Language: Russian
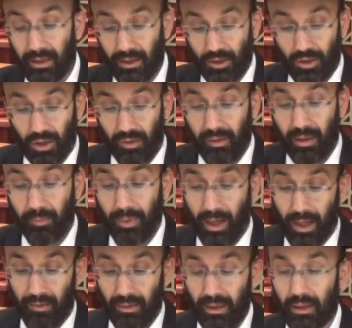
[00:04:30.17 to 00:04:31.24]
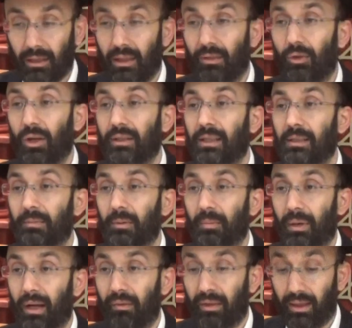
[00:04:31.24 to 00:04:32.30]
есть человек праведник, и его отец был
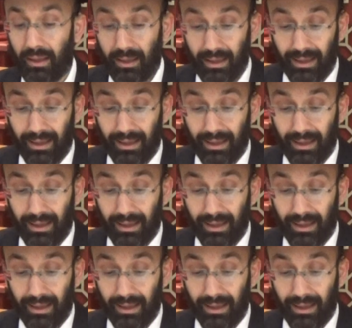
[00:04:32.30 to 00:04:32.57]
праведник.